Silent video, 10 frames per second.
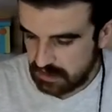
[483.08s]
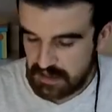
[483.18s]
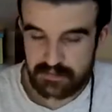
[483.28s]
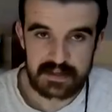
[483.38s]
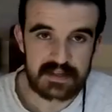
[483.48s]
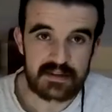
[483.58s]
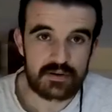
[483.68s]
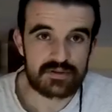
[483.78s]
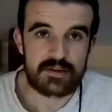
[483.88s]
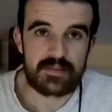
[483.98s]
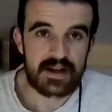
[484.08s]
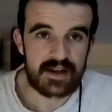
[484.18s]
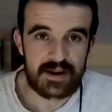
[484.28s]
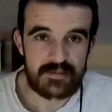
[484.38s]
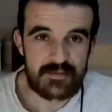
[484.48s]
y bastantes cosas más
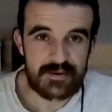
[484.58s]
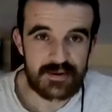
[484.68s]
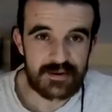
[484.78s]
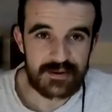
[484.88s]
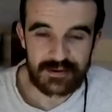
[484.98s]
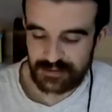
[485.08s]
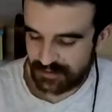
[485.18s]
que ahora mismo no